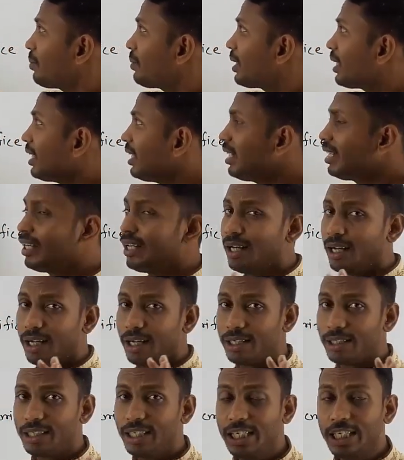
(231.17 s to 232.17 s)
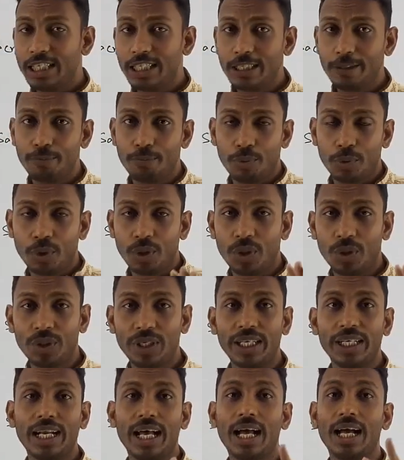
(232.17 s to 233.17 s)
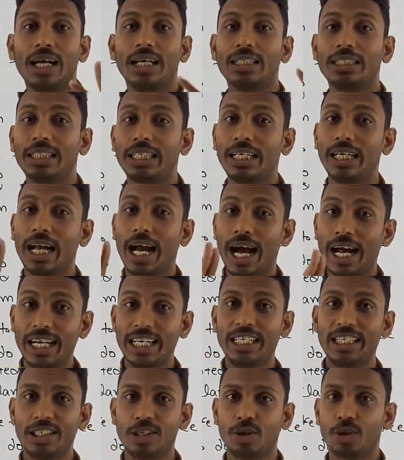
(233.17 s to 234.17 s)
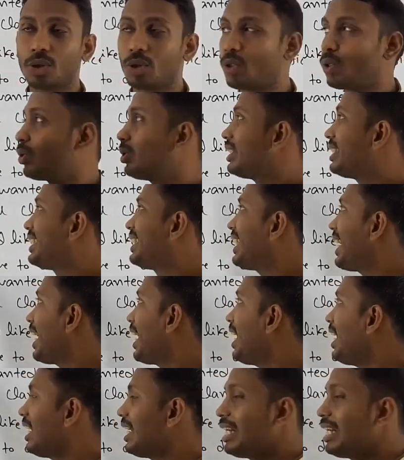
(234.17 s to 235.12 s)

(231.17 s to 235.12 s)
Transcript: আমরা রিলেটিভ প্রোনাউনের যে আরেকটি অর্থ যা